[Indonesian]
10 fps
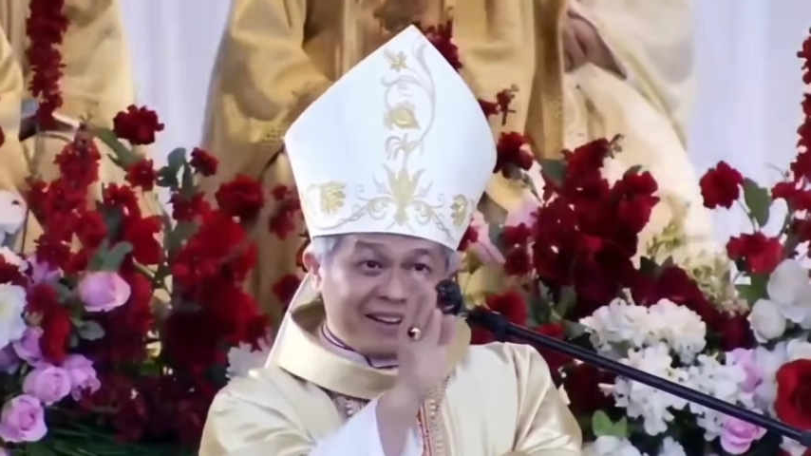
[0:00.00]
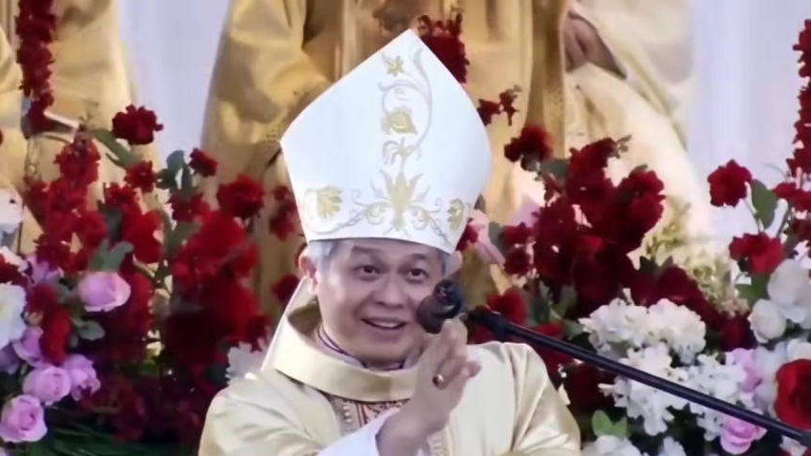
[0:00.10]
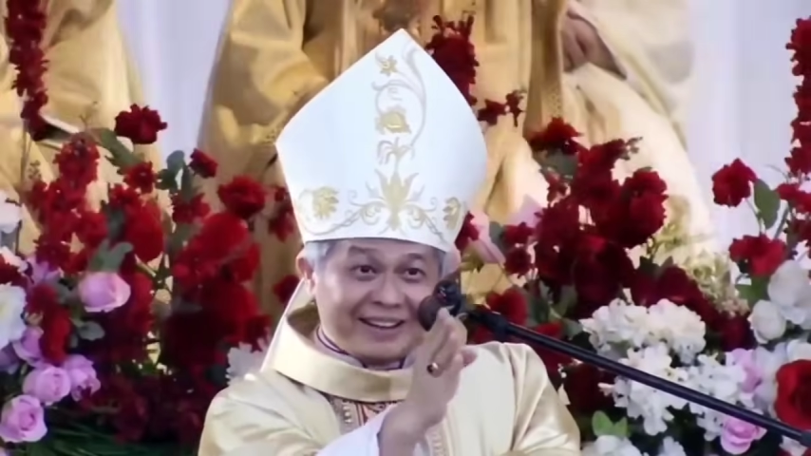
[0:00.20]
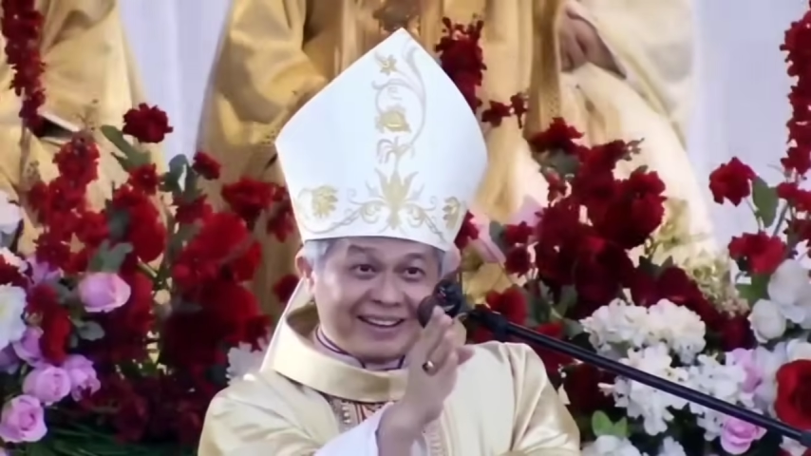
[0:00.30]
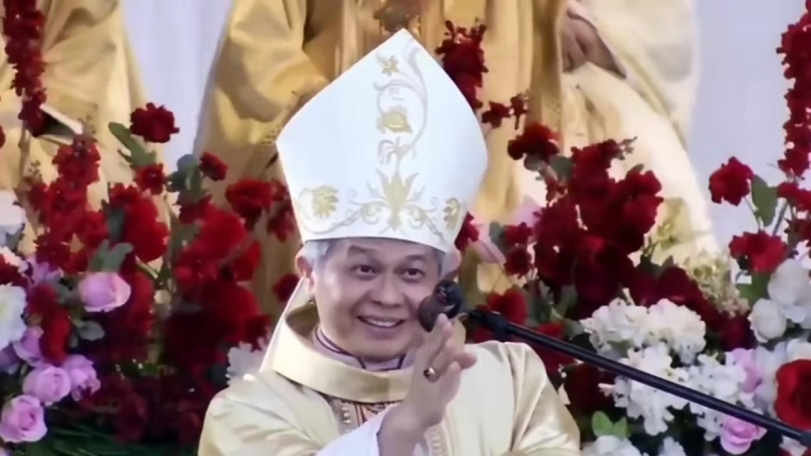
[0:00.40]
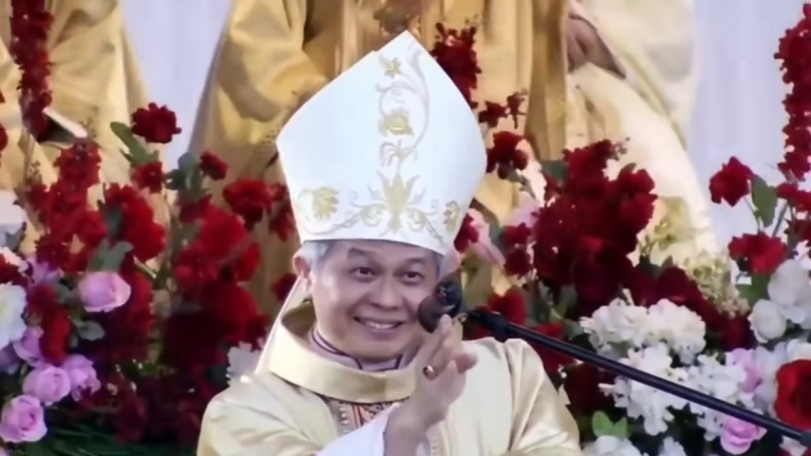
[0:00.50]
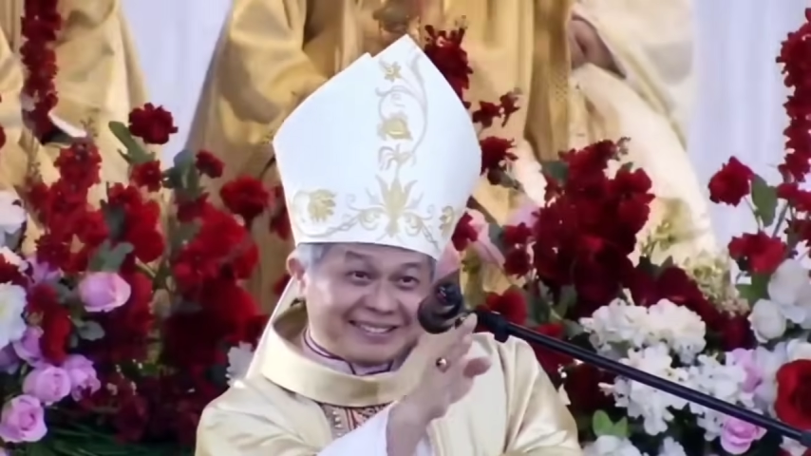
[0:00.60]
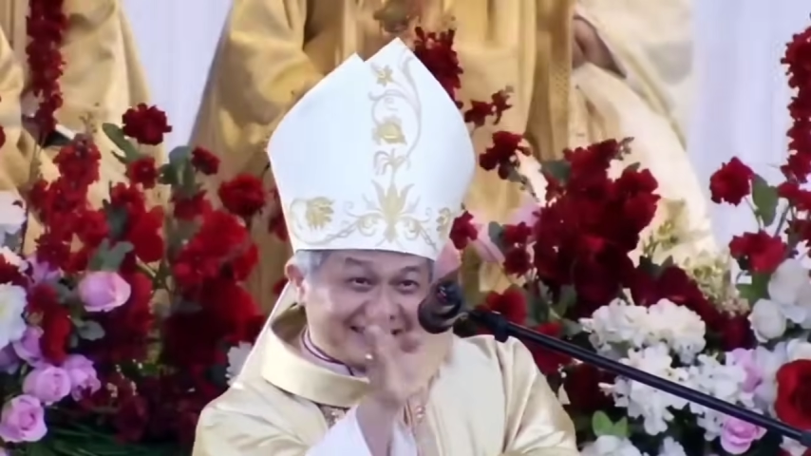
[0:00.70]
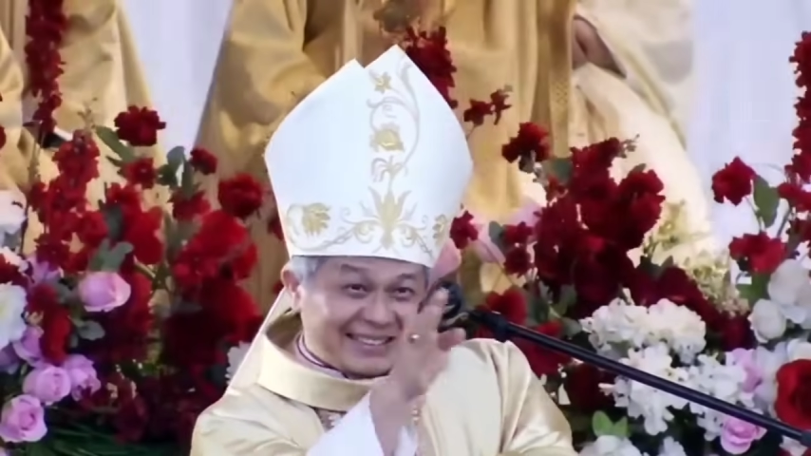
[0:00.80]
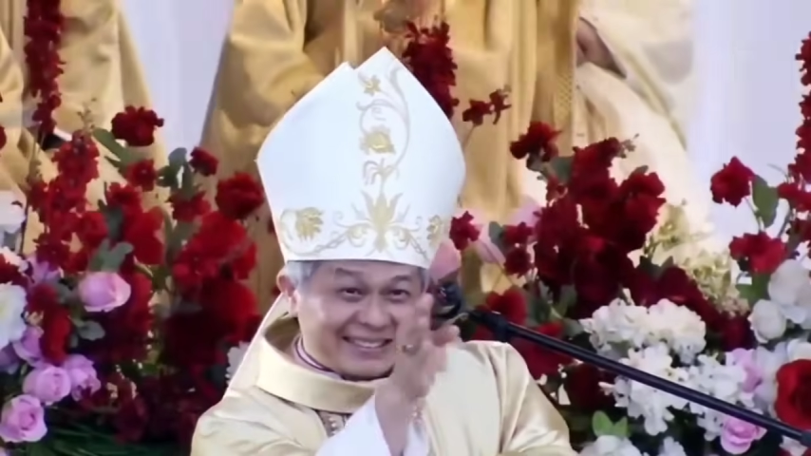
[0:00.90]
kiri.
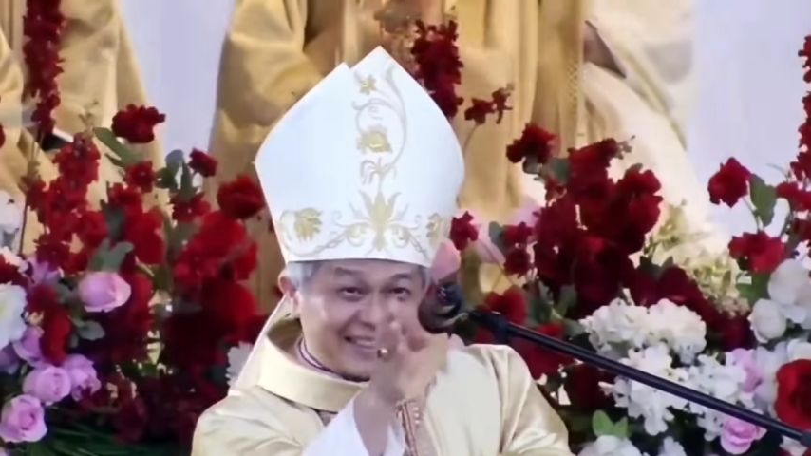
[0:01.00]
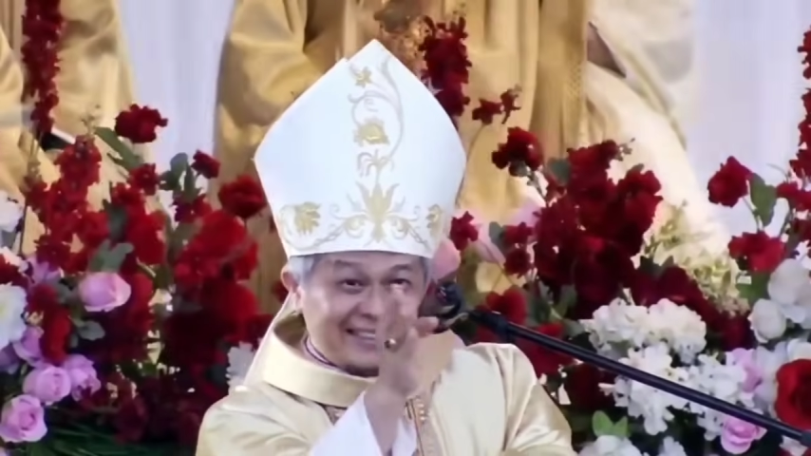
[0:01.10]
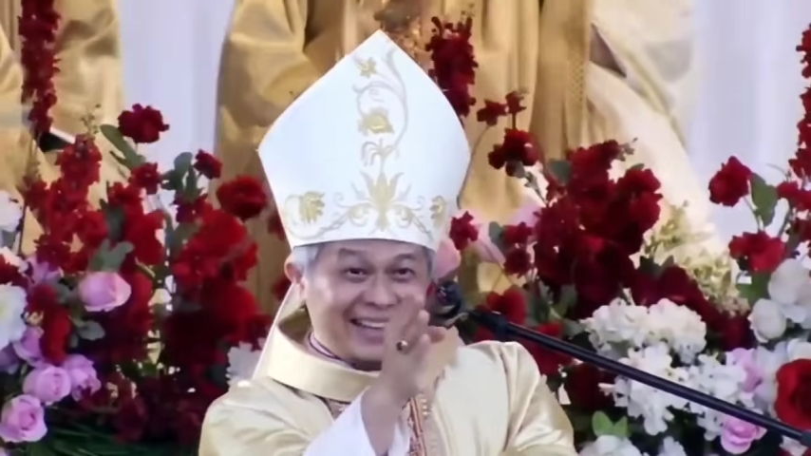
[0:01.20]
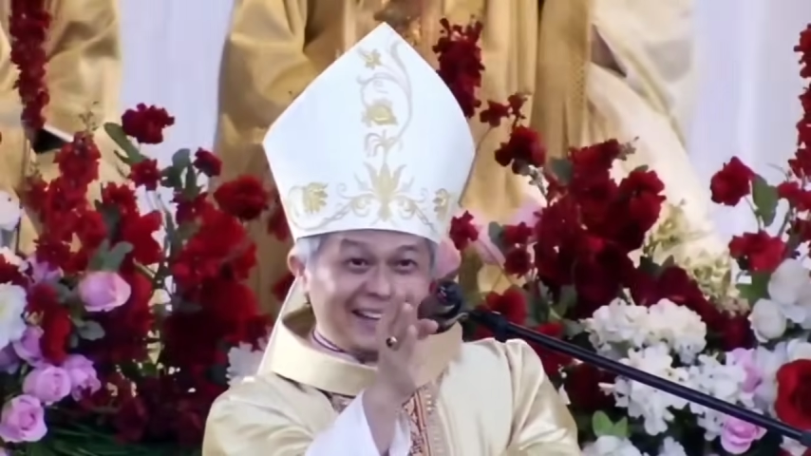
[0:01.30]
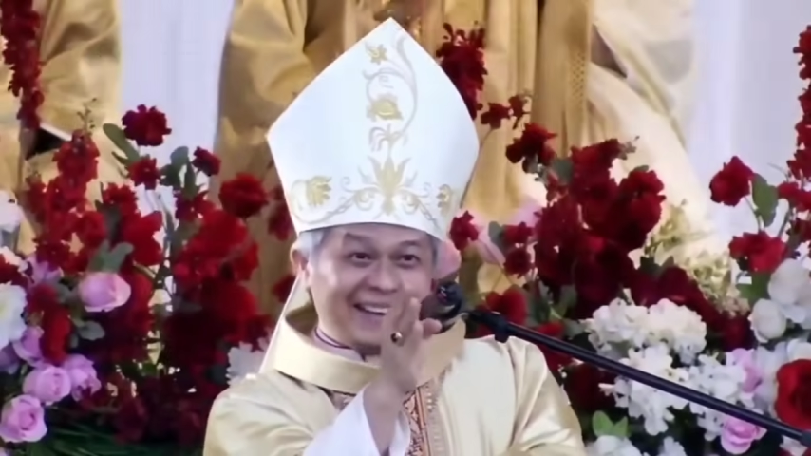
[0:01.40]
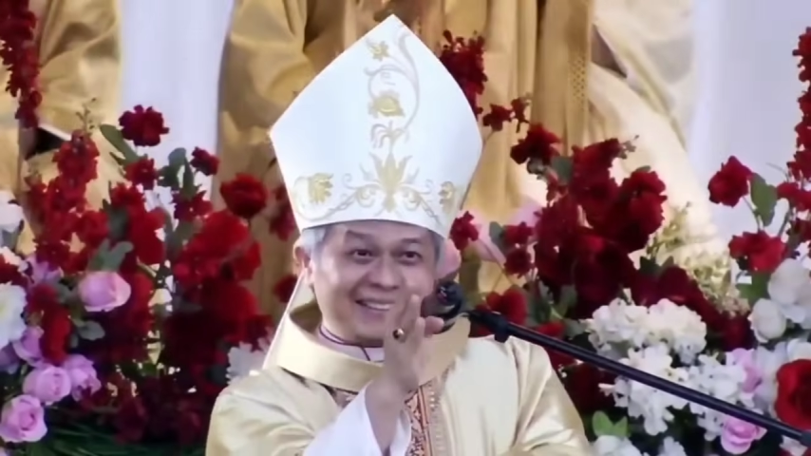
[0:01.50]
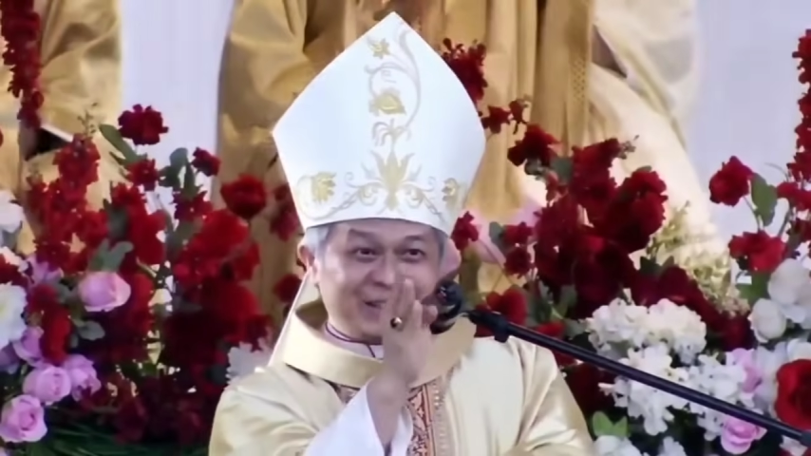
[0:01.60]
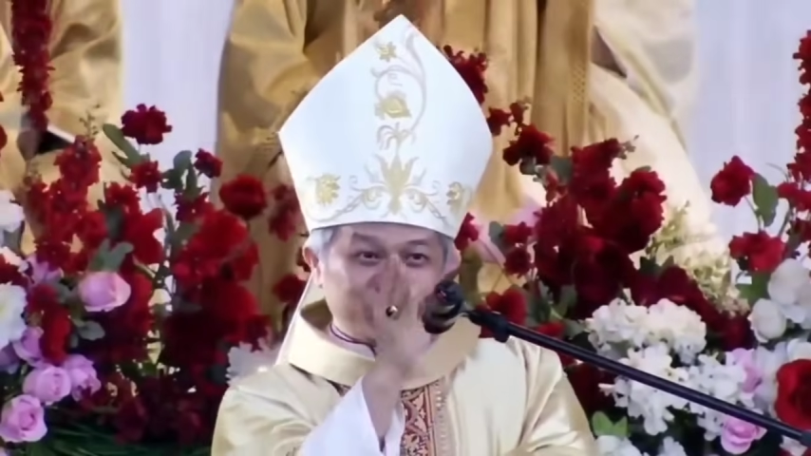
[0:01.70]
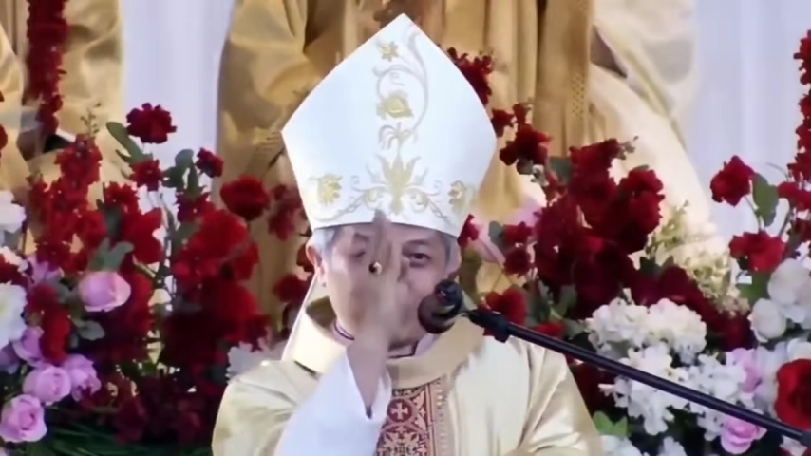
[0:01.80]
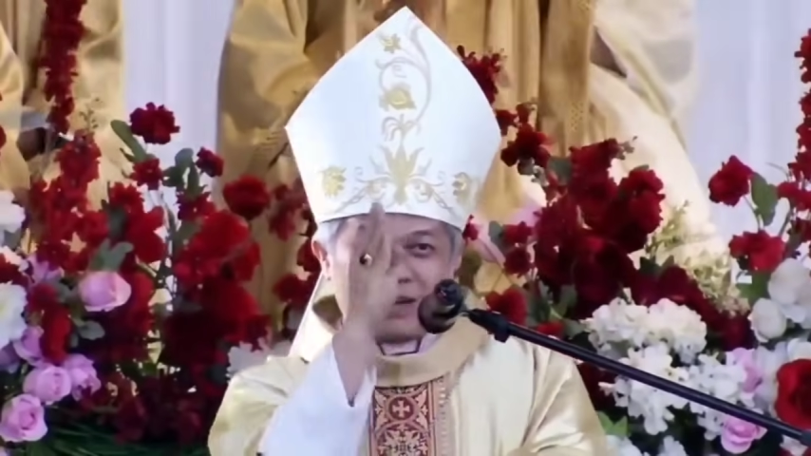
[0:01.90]
Jadi dia lihat, coba.